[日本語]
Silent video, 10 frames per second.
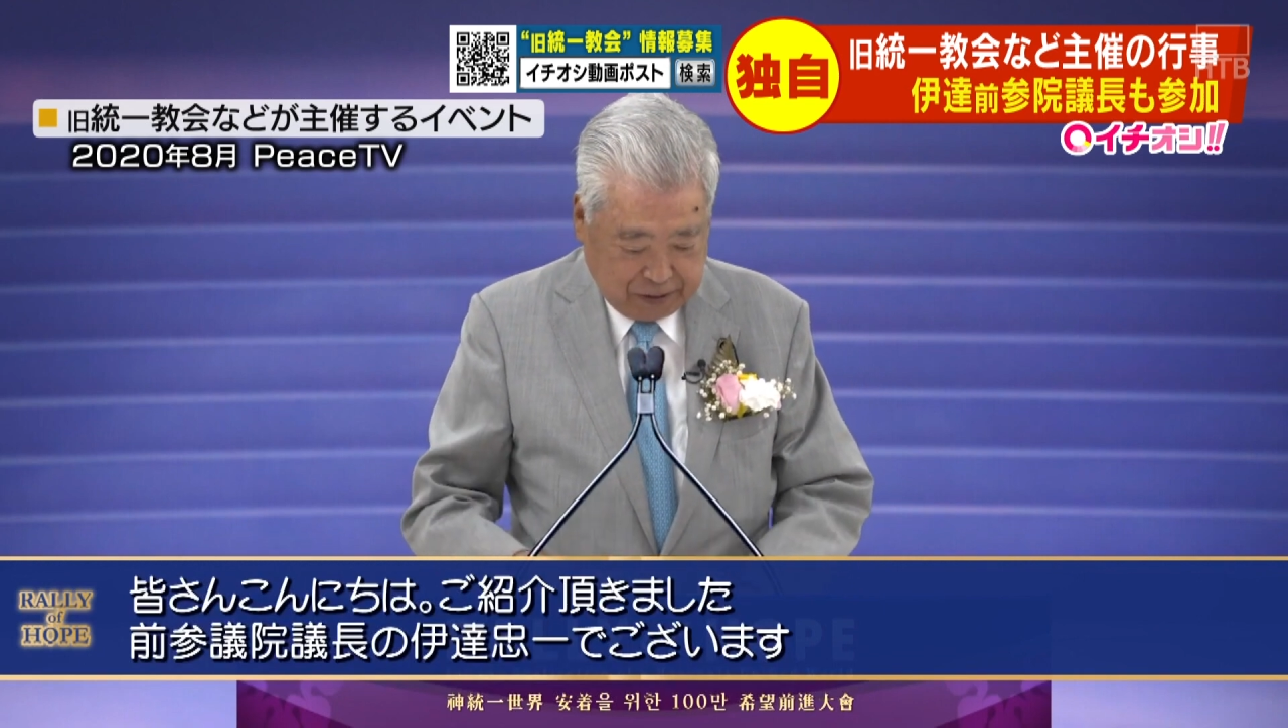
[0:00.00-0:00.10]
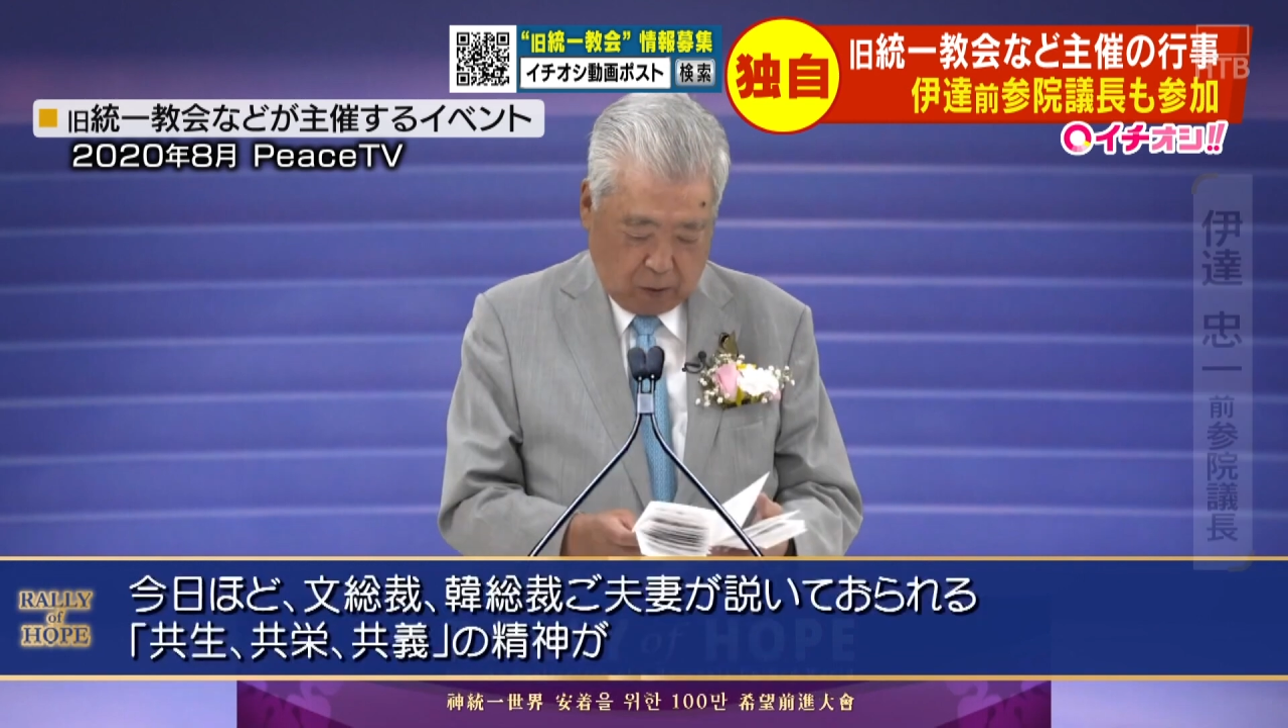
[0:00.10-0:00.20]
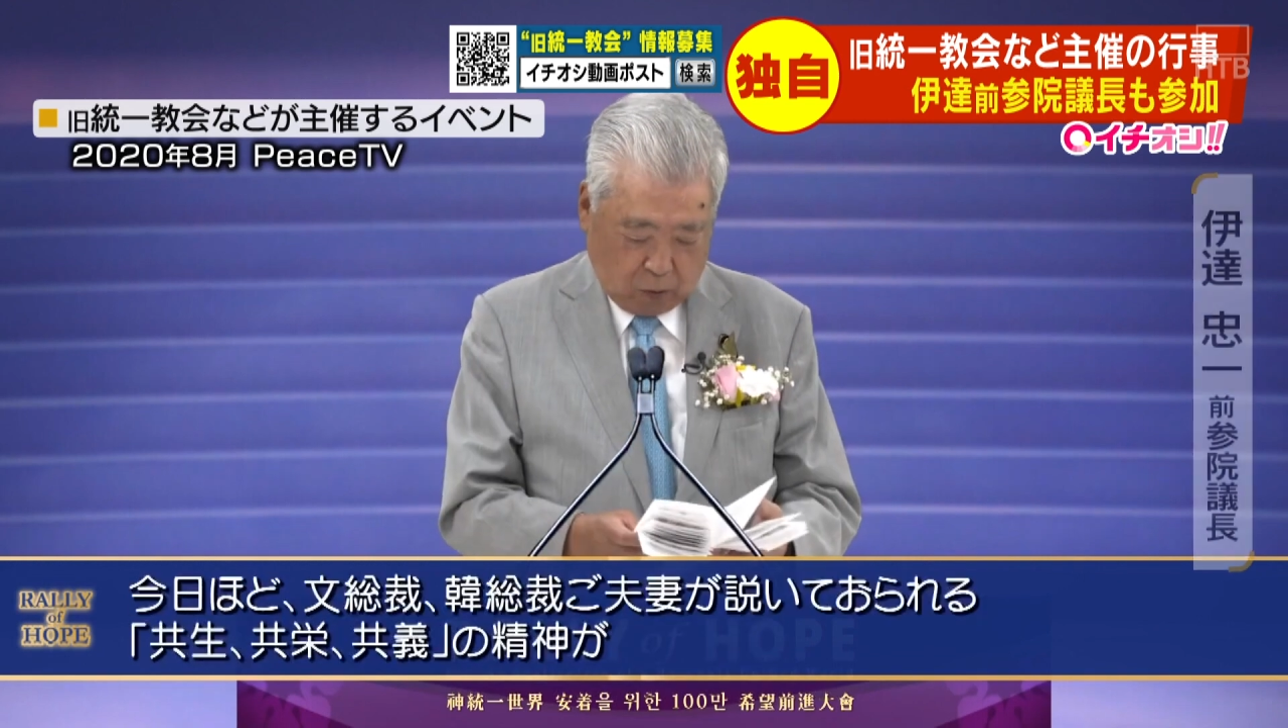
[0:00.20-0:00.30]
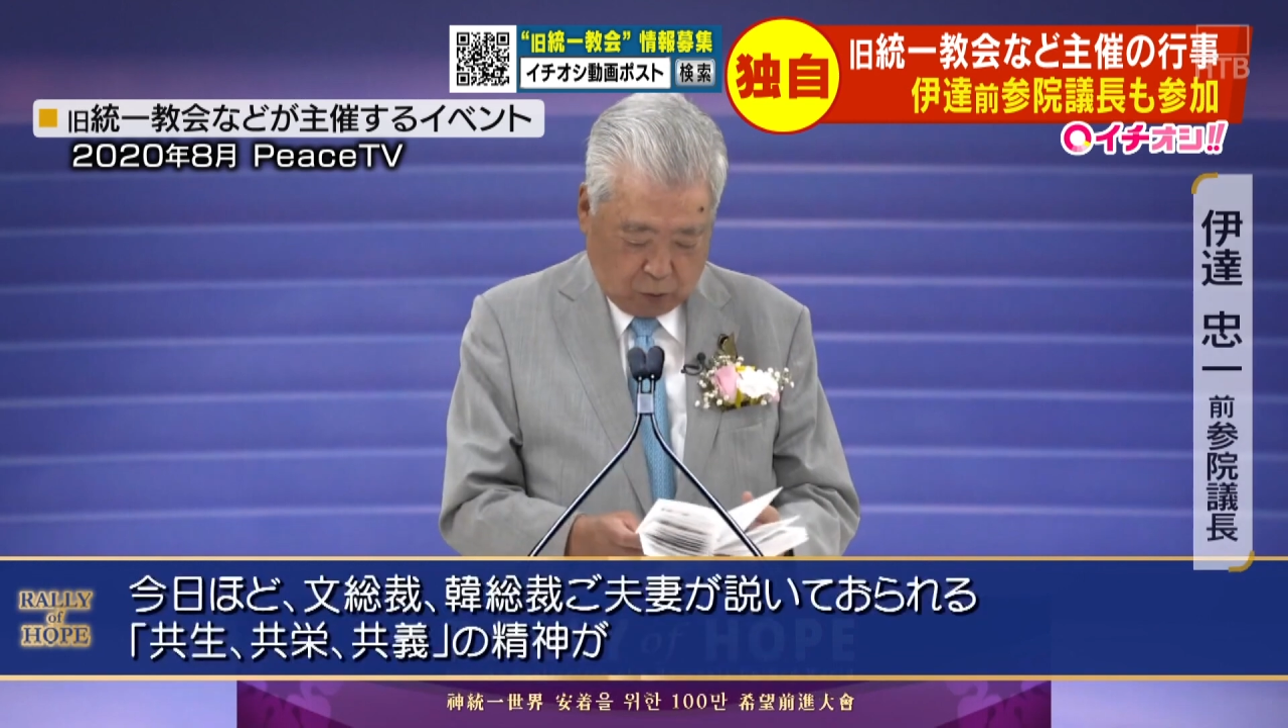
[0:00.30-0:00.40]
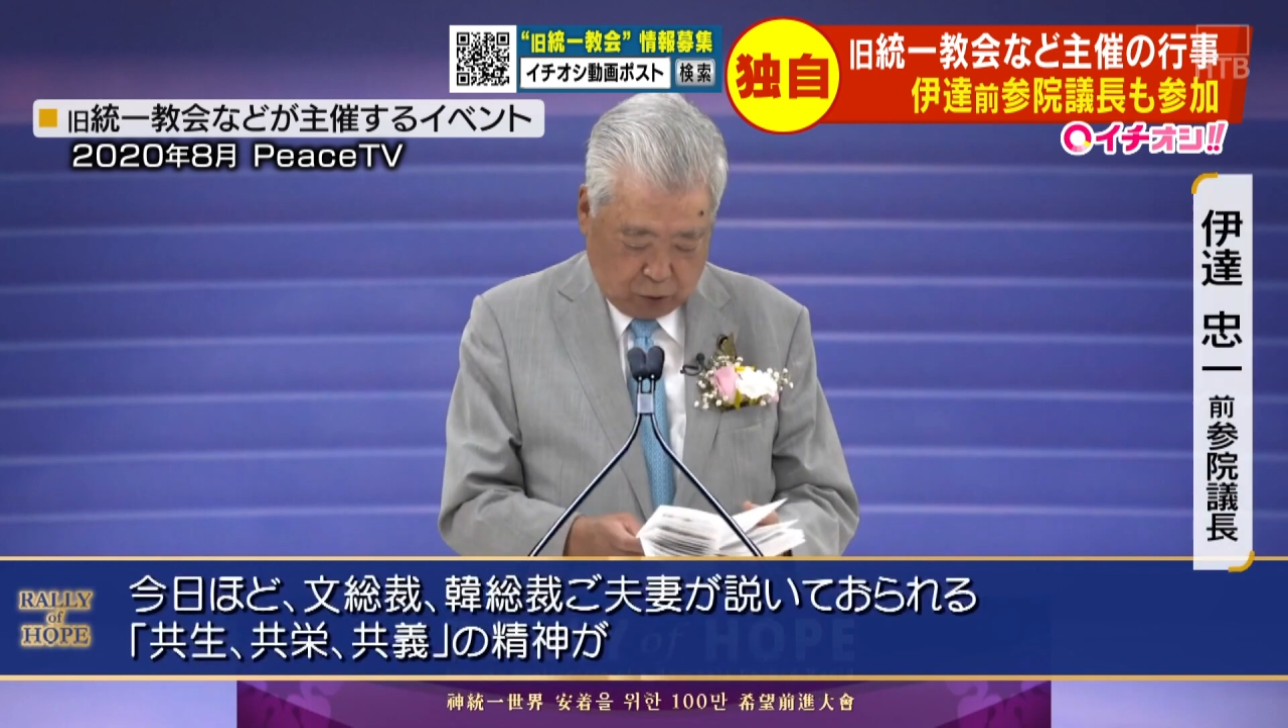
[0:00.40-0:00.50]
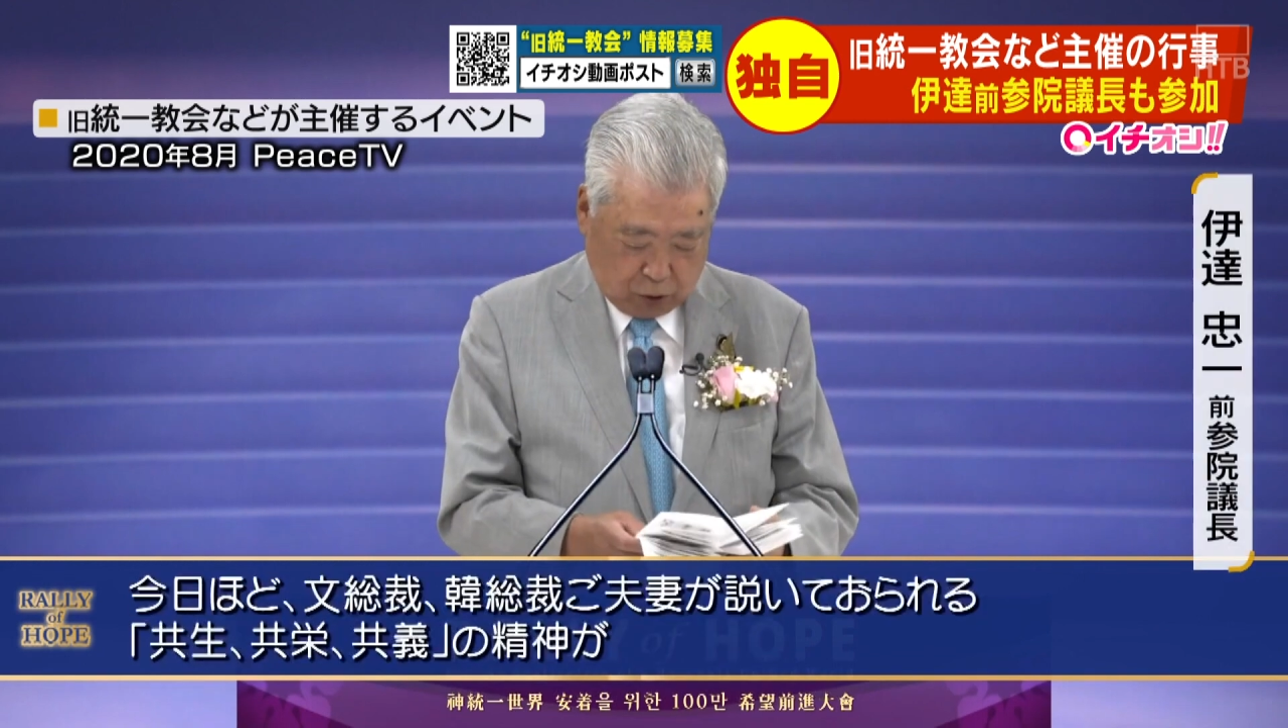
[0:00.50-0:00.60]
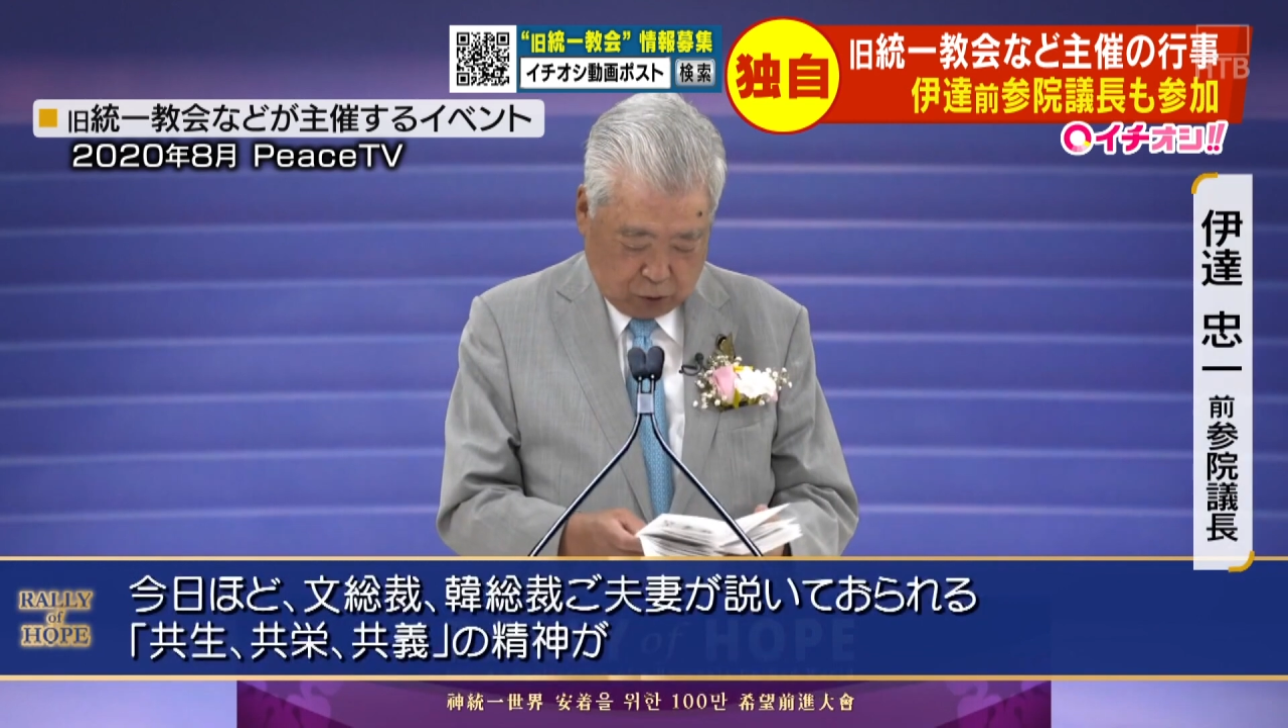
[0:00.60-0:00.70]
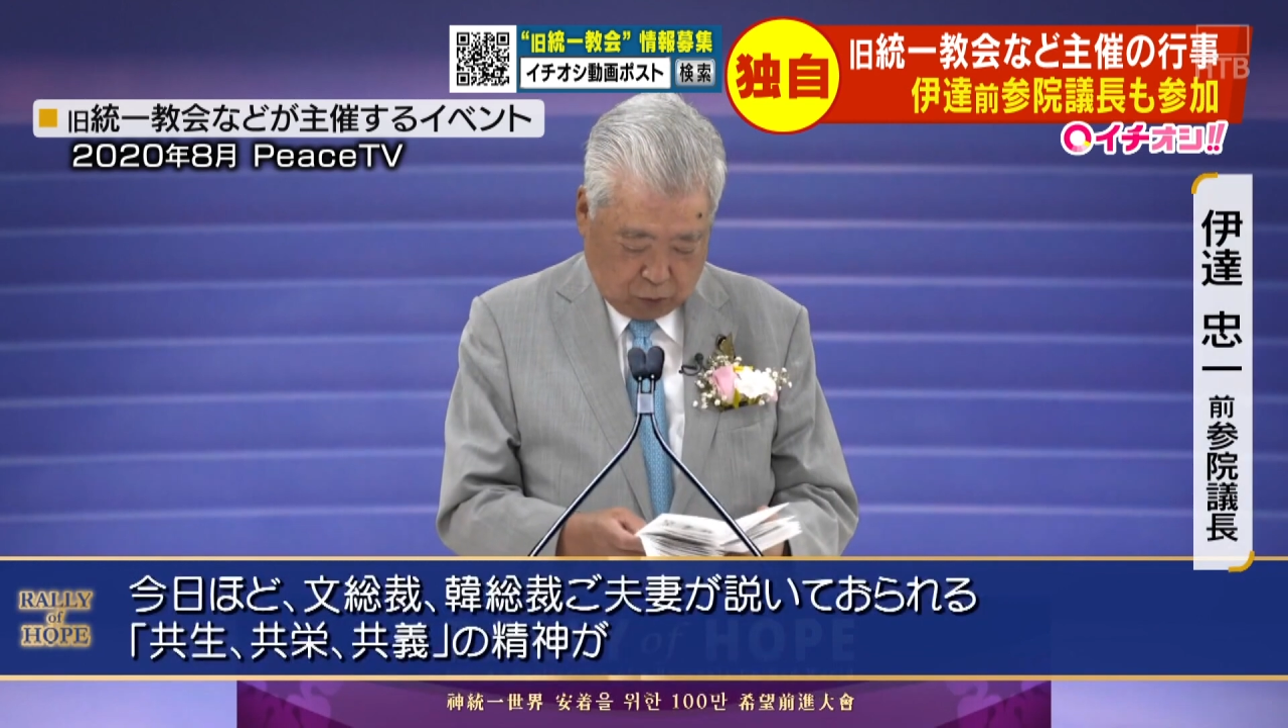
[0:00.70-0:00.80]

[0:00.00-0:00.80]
今日